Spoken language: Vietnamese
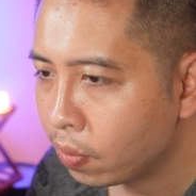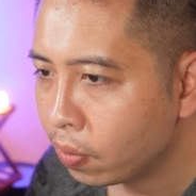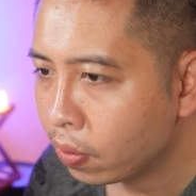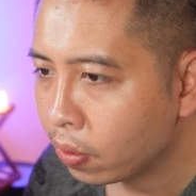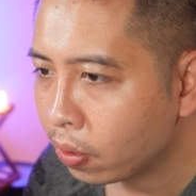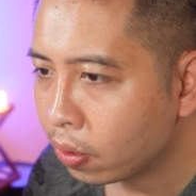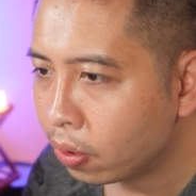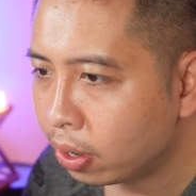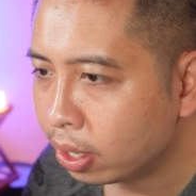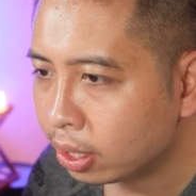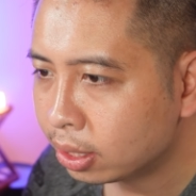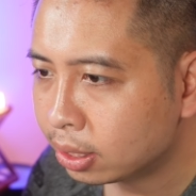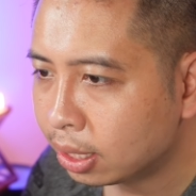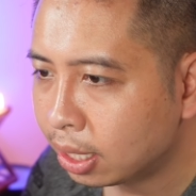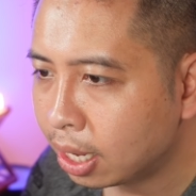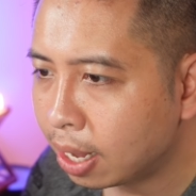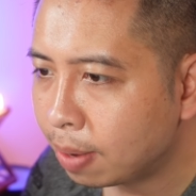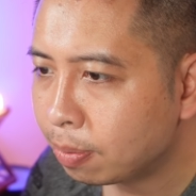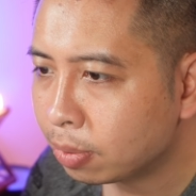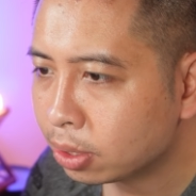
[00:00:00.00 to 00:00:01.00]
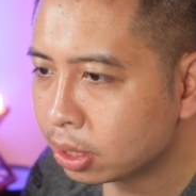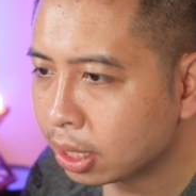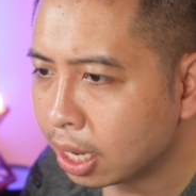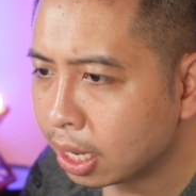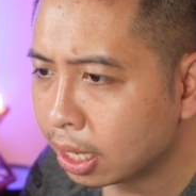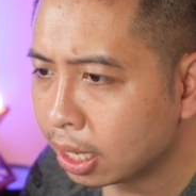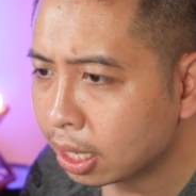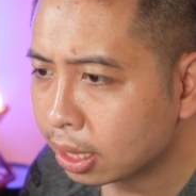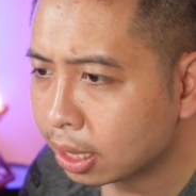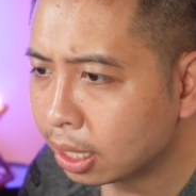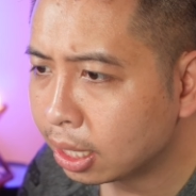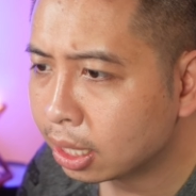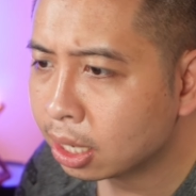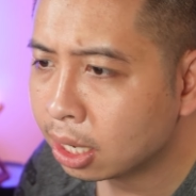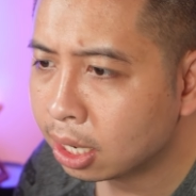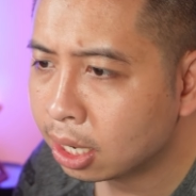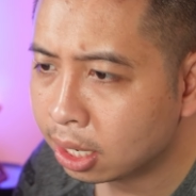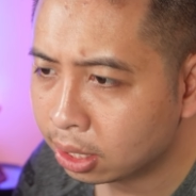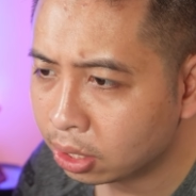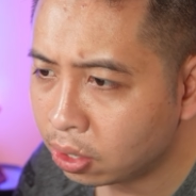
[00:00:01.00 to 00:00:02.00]
Con Nixie âm nó sẽ tịt
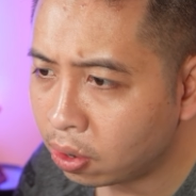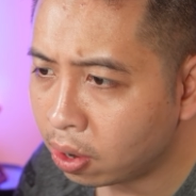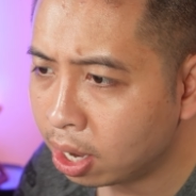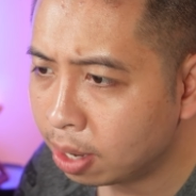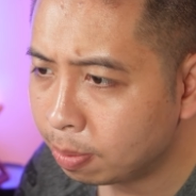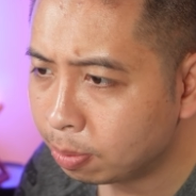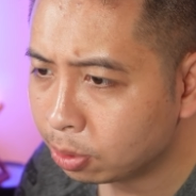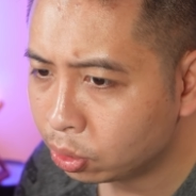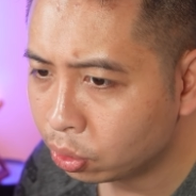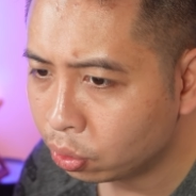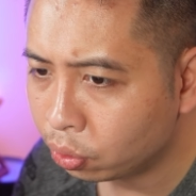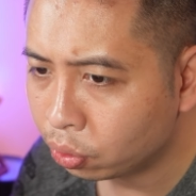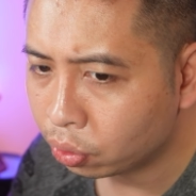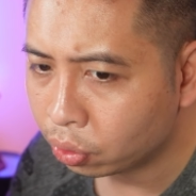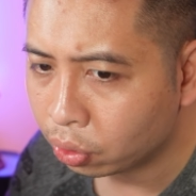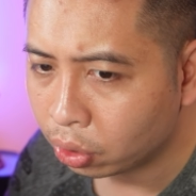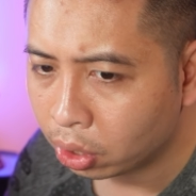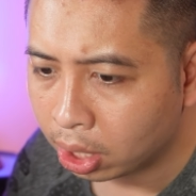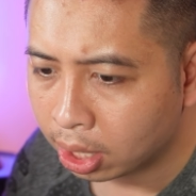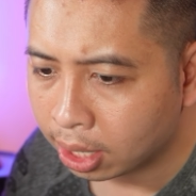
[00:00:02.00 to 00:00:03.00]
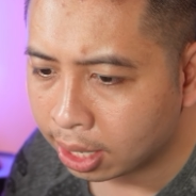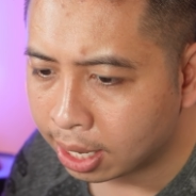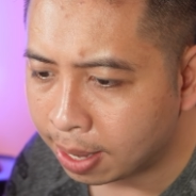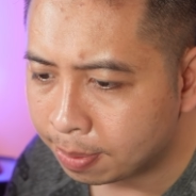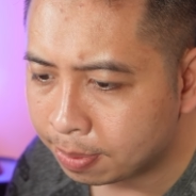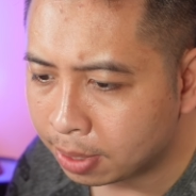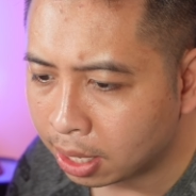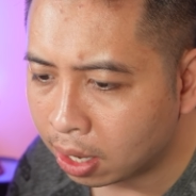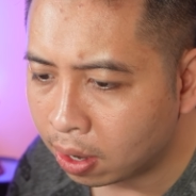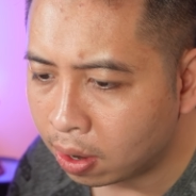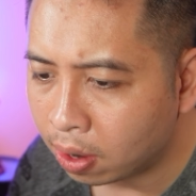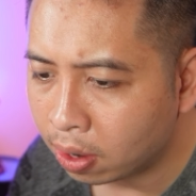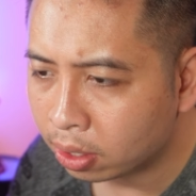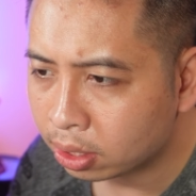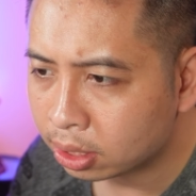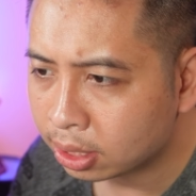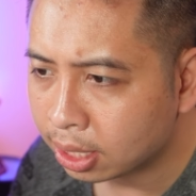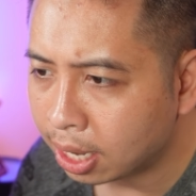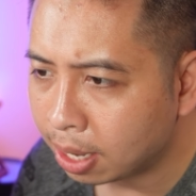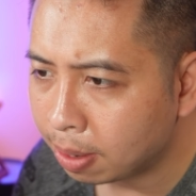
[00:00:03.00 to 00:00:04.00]
hơn, nhỏ hơn một chút Cảm giác gõ nó
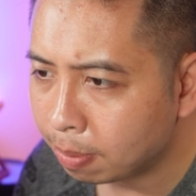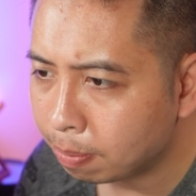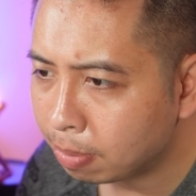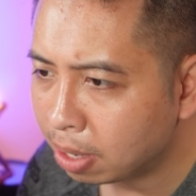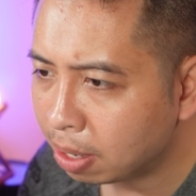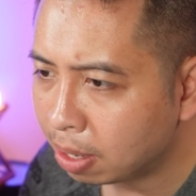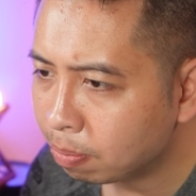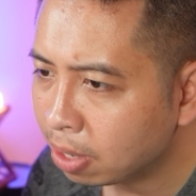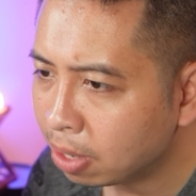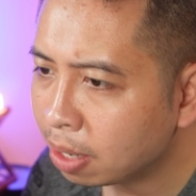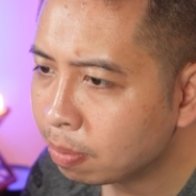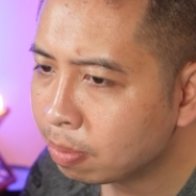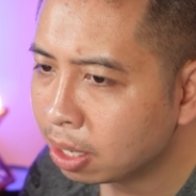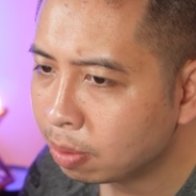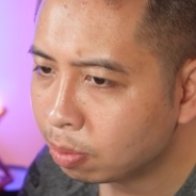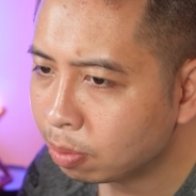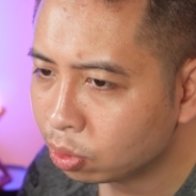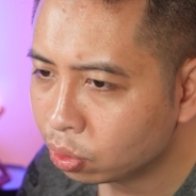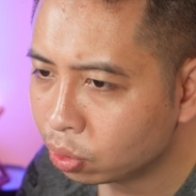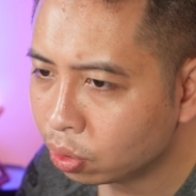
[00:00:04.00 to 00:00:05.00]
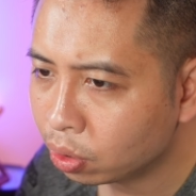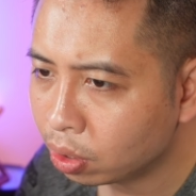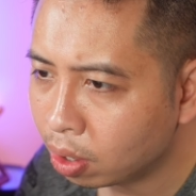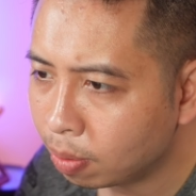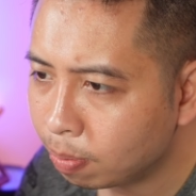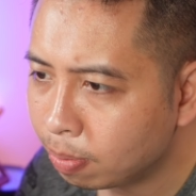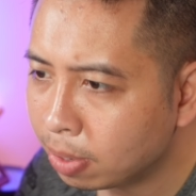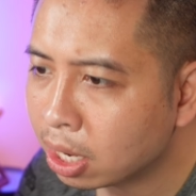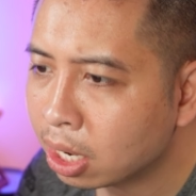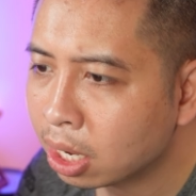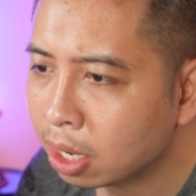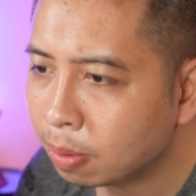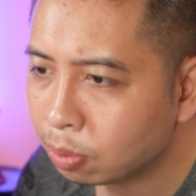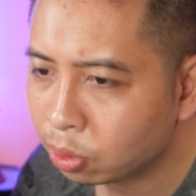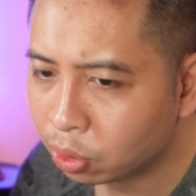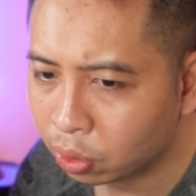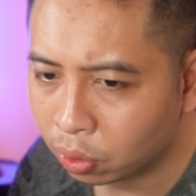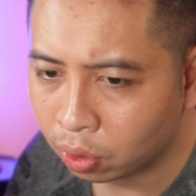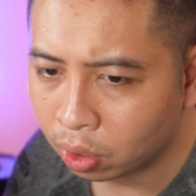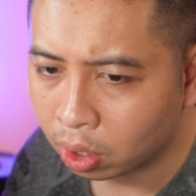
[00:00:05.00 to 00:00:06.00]
sẽ mềm mềm hơn một chút, nó mượt hơn một
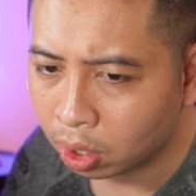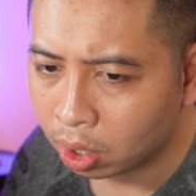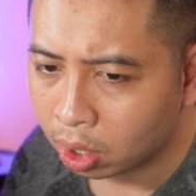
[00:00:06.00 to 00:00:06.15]
chút